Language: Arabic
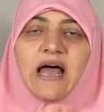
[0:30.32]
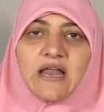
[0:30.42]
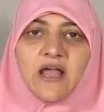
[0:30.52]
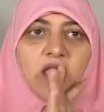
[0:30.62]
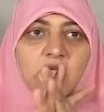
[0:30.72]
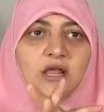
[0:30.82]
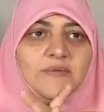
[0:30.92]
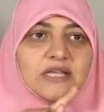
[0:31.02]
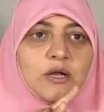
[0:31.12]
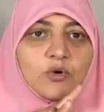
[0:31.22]
وتعالى عليه
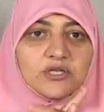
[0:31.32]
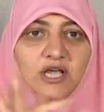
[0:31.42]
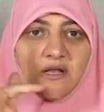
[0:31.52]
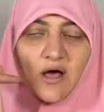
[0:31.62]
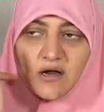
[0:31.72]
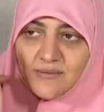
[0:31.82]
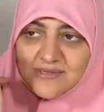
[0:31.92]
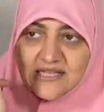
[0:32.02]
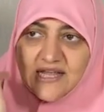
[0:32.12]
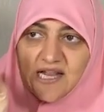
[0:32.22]
يعني مثلا خدي ايه
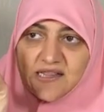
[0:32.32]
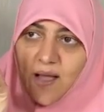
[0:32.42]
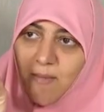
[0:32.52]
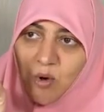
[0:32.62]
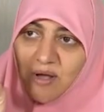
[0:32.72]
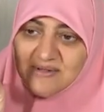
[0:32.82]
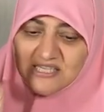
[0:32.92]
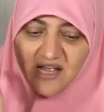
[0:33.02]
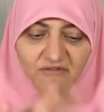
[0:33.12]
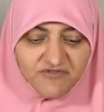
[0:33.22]
النهارده مثلا ثلاث نعم او
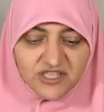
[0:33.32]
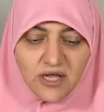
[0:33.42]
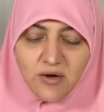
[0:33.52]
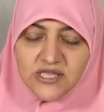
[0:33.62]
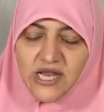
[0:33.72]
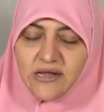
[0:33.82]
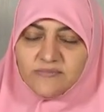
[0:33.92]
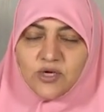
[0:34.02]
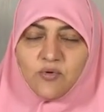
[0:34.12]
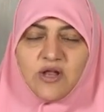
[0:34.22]
خمس نعم في
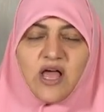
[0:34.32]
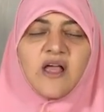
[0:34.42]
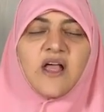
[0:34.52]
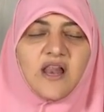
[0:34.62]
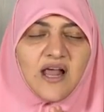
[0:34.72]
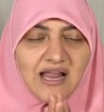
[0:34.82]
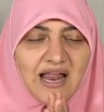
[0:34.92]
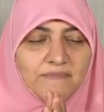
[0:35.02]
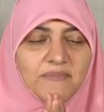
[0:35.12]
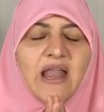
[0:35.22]
الصلوات الخمسه كلها
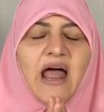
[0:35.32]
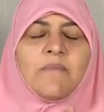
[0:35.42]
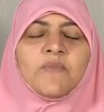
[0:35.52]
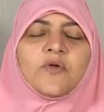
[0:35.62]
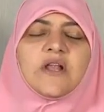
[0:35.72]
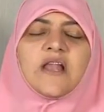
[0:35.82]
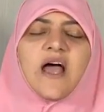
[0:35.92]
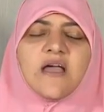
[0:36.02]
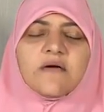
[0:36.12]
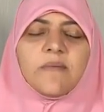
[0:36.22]
لك الحمد الحمد
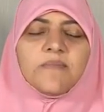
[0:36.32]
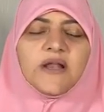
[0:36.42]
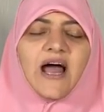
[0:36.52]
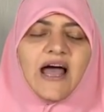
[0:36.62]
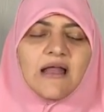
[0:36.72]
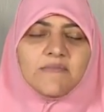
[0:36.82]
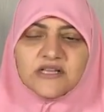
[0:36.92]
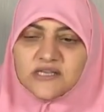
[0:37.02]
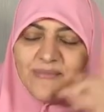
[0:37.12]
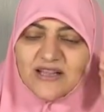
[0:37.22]
لله رب
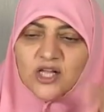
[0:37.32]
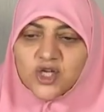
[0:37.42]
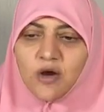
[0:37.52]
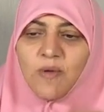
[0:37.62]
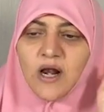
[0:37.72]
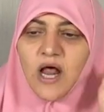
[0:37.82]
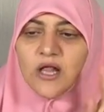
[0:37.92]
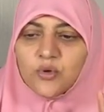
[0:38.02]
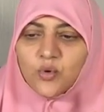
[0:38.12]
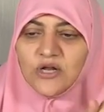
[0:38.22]
العالمين 17
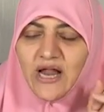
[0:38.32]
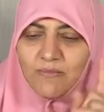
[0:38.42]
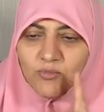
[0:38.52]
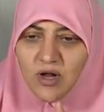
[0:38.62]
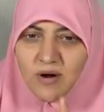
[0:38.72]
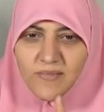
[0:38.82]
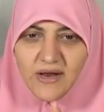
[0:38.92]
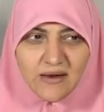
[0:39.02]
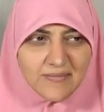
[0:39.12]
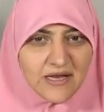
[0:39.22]
مره هتقولي الحمد لله
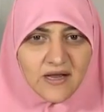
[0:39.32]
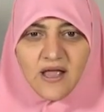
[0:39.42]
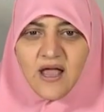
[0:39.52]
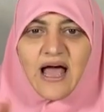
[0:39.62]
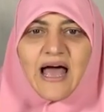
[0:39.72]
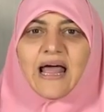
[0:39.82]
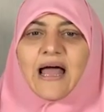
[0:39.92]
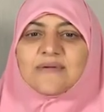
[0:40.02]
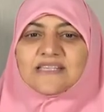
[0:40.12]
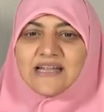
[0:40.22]
رب العالمين
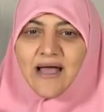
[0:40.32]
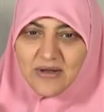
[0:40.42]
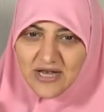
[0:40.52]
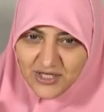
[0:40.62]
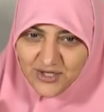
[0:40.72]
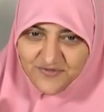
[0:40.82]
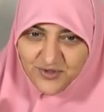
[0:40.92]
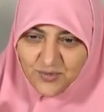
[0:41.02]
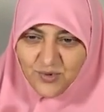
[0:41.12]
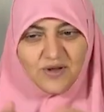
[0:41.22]
على الخمس نعم اللي
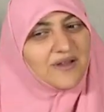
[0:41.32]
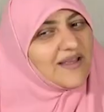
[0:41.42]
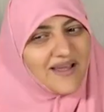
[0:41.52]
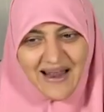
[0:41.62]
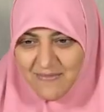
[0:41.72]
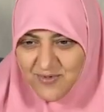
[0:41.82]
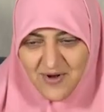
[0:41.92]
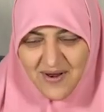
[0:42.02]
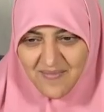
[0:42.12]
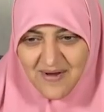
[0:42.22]
انت شفتيهم دول يا
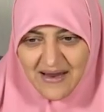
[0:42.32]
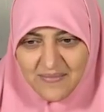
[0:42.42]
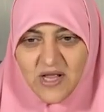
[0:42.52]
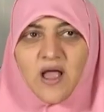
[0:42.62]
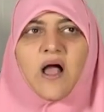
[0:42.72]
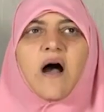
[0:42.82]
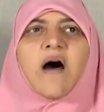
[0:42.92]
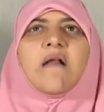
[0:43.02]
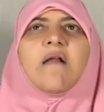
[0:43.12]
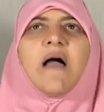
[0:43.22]
الحمد لله رب العالمين
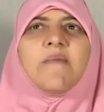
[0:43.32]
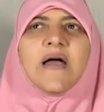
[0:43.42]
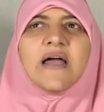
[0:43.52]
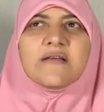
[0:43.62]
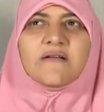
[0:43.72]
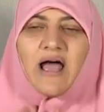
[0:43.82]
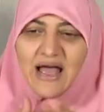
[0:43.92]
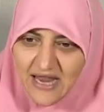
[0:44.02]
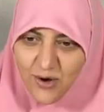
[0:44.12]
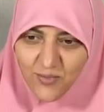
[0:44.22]
الرحمن
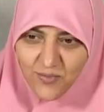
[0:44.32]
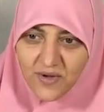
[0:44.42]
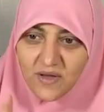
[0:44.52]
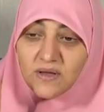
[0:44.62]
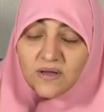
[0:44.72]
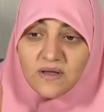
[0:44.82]
عليهم